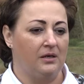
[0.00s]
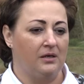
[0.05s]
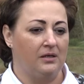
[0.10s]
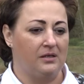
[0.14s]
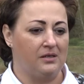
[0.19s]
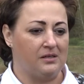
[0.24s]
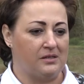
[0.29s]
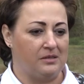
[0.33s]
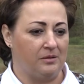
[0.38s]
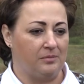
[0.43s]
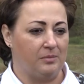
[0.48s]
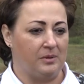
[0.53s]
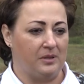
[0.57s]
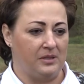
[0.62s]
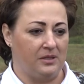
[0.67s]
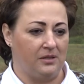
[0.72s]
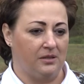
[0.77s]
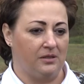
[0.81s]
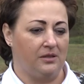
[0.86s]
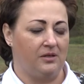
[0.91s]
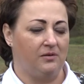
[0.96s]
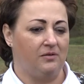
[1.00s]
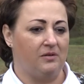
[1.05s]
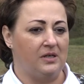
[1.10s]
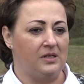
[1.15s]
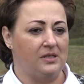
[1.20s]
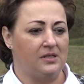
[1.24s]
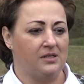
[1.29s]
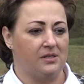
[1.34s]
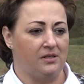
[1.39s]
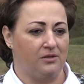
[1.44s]
Если абонент
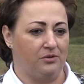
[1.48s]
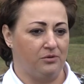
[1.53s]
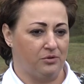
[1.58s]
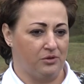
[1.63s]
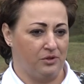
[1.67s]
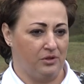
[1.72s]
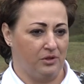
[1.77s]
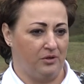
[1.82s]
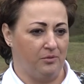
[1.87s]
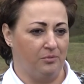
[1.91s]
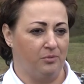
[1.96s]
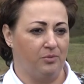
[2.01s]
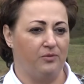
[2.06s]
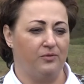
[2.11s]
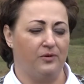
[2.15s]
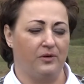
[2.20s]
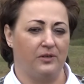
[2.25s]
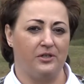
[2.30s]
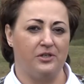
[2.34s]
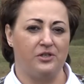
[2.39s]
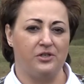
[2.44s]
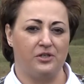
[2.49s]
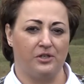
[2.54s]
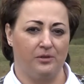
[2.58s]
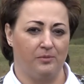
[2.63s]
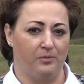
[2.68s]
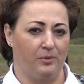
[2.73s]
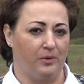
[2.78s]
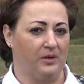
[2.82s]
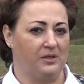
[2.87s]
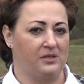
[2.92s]
является задолжником по
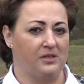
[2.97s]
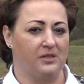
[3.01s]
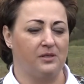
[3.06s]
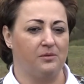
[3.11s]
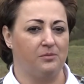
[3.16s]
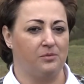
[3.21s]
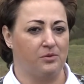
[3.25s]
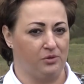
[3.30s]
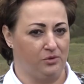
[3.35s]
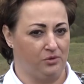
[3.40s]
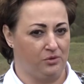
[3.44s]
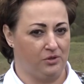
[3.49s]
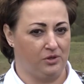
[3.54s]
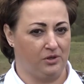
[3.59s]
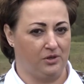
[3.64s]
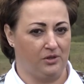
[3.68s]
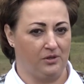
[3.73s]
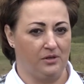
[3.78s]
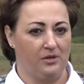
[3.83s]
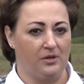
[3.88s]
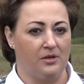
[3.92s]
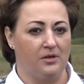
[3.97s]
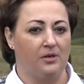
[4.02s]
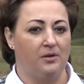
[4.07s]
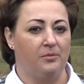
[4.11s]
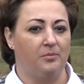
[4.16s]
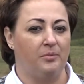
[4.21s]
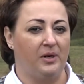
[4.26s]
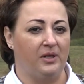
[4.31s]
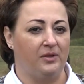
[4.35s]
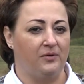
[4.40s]
фактическим показаниям счетчика,
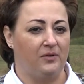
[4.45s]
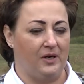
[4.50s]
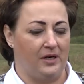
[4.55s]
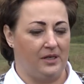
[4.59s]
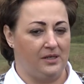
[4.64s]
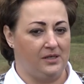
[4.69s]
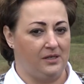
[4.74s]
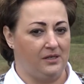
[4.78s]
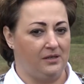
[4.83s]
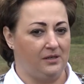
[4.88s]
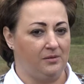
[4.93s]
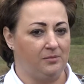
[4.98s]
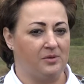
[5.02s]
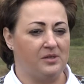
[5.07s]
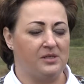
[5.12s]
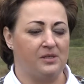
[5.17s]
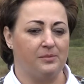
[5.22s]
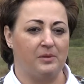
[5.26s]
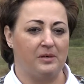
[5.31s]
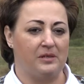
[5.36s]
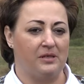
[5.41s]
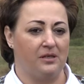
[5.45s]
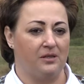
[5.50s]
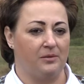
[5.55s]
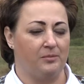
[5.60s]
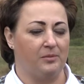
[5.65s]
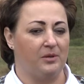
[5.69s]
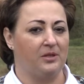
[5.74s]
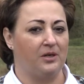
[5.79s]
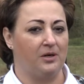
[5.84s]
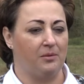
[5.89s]
предварительно мы с
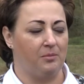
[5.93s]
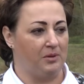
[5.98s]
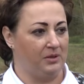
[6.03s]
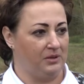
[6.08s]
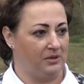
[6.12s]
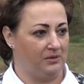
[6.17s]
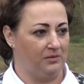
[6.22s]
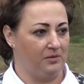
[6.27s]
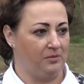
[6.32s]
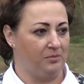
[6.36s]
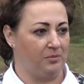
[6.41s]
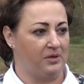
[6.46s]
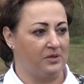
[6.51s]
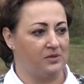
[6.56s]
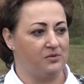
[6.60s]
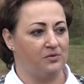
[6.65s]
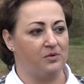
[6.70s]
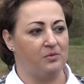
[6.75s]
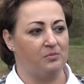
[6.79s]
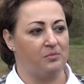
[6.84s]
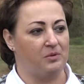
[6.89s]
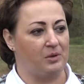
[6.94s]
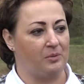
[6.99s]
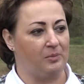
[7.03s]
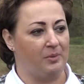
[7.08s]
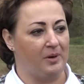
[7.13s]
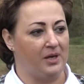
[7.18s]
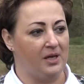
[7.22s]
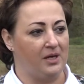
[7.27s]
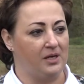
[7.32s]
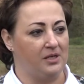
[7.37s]
абонентом отрабатываем, производим
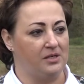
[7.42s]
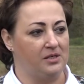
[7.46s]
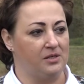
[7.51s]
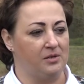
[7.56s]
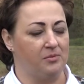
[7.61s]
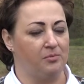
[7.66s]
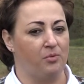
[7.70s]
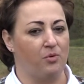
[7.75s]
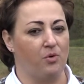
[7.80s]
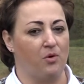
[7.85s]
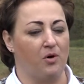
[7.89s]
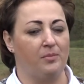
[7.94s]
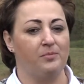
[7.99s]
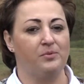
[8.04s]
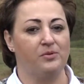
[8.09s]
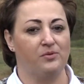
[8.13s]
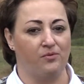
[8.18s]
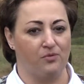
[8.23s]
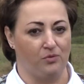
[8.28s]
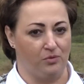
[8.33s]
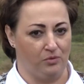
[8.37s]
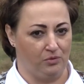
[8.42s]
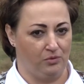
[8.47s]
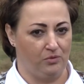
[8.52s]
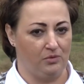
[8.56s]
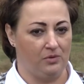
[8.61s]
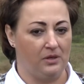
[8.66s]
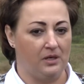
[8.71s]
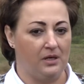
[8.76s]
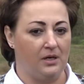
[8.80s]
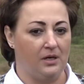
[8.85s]
мероприятие по
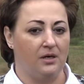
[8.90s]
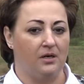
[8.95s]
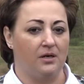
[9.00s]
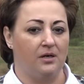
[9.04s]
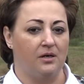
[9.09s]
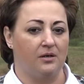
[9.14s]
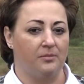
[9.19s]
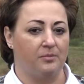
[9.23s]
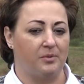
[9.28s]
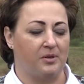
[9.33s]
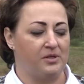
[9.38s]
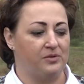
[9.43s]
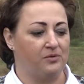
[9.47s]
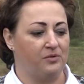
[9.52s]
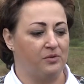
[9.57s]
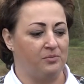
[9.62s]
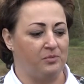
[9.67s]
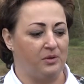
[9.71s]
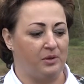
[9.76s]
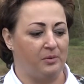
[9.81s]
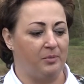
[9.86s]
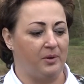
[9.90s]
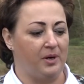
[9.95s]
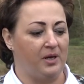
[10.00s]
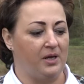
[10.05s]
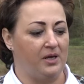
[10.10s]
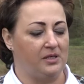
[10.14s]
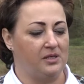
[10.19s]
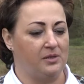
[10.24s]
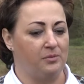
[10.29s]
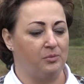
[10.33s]
обзвону, а, производим
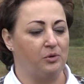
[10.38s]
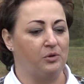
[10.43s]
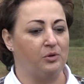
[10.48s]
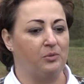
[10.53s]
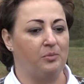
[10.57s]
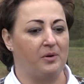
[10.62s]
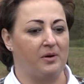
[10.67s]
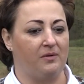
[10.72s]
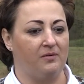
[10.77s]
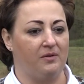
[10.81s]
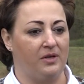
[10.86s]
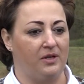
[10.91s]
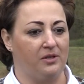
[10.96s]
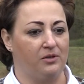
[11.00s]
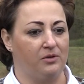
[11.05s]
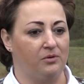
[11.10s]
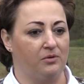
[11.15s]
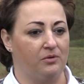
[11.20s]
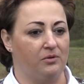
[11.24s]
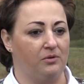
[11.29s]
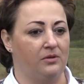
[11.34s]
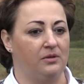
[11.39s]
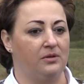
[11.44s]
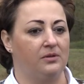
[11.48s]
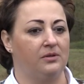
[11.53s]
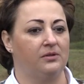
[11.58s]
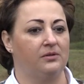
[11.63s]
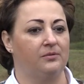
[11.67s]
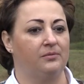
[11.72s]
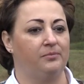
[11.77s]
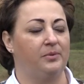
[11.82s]
мероприятие по направлению
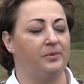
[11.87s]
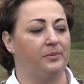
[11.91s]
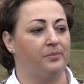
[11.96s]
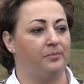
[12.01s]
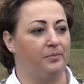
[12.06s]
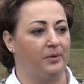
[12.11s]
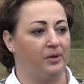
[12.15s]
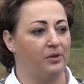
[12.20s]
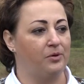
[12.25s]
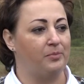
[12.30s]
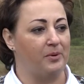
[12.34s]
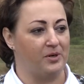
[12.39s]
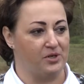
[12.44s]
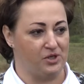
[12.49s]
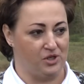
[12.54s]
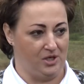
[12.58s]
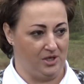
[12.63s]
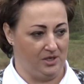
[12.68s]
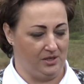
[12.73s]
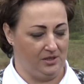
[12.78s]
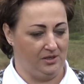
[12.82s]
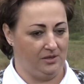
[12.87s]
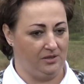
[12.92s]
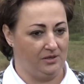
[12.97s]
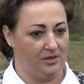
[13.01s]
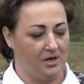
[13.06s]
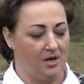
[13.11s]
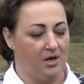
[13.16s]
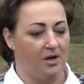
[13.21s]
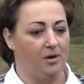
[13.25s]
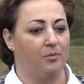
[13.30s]
а, предупреждения,
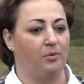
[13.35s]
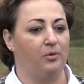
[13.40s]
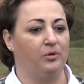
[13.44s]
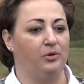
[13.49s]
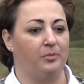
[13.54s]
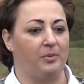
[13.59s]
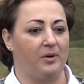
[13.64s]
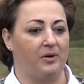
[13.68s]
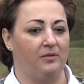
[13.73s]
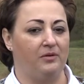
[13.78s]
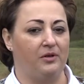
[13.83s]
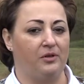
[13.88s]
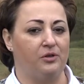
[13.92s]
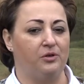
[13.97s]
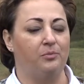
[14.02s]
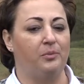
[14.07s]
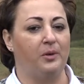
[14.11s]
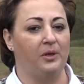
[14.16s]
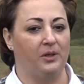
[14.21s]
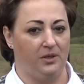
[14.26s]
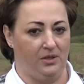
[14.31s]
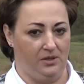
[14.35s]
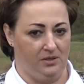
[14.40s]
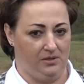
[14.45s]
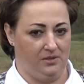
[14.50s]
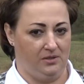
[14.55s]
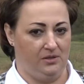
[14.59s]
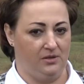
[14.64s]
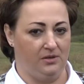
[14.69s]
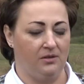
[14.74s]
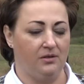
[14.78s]
по направлению
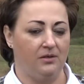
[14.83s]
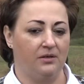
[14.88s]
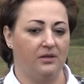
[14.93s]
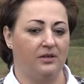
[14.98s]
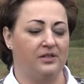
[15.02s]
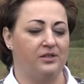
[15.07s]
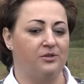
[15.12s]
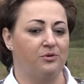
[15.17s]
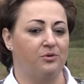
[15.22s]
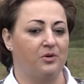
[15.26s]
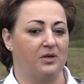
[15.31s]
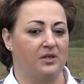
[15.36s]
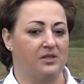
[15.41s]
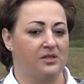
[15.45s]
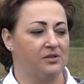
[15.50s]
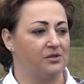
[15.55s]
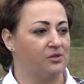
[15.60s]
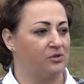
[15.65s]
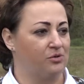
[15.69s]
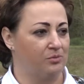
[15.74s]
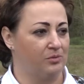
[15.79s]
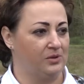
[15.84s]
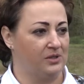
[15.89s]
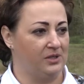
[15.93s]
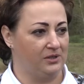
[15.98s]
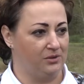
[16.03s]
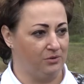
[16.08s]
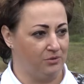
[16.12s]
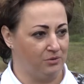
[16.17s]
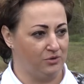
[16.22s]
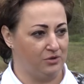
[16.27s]
претензии, где указана сумма
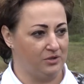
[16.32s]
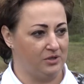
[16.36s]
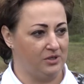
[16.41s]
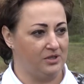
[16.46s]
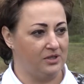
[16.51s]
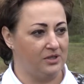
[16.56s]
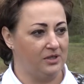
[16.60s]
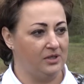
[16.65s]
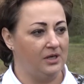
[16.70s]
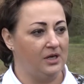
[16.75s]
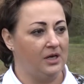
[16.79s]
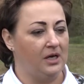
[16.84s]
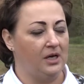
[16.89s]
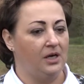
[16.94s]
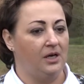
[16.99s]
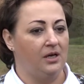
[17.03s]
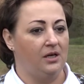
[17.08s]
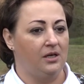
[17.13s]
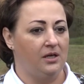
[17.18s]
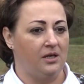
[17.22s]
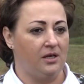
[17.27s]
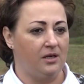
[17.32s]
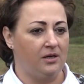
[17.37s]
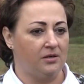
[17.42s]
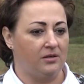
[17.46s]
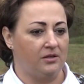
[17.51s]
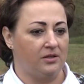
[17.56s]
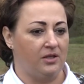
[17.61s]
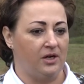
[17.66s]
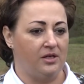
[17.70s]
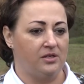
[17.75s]
задолженности.
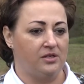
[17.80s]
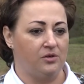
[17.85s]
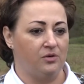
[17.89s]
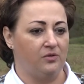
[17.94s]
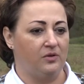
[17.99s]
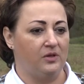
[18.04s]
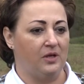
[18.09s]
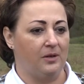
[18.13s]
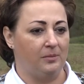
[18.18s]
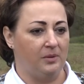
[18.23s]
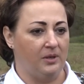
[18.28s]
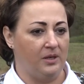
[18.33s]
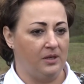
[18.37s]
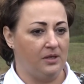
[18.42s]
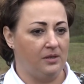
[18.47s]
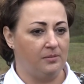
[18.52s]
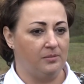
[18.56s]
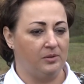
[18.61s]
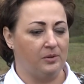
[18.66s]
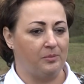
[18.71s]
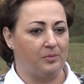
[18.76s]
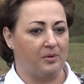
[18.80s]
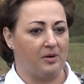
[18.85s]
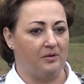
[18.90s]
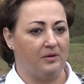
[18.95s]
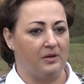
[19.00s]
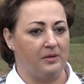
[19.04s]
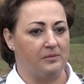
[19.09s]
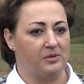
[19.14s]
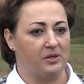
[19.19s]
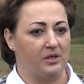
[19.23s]
И третье уведомление мы
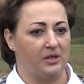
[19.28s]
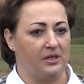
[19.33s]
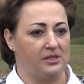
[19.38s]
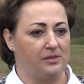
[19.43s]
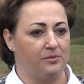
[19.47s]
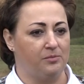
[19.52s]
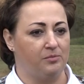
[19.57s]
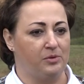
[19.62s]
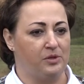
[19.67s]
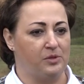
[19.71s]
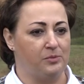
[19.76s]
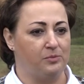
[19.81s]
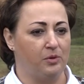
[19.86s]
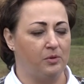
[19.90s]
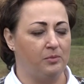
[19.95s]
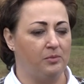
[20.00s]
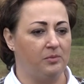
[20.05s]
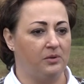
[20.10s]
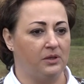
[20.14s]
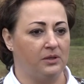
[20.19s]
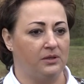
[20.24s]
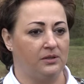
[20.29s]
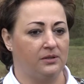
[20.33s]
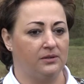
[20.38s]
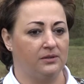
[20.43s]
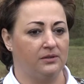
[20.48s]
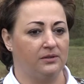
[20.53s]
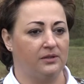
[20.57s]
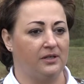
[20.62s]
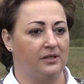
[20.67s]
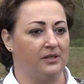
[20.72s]
направляем заказным письмом
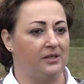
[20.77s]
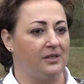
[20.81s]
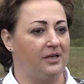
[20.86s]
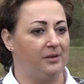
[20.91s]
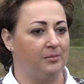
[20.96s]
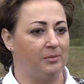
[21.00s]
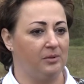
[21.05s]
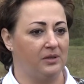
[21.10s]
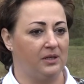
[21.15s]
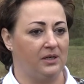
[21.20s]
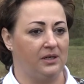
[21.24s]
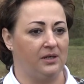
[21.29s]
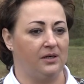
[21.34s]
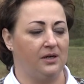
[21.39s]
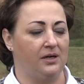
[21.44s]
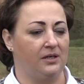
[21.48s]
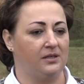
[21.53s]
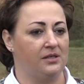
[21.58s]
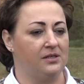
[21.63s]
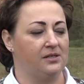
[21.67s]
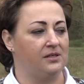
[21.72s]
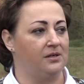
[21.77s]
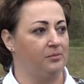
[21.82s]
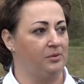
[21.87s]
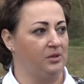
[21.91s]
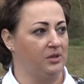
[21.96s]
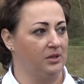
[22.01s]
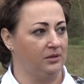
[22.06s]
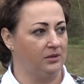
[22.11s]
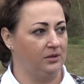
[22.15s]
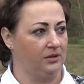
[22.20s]
а, либо на адрес
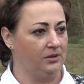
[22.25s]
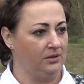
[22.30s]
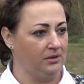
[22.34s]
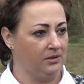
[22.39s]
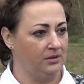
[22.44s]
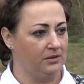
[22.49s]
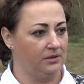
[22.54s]
объекта,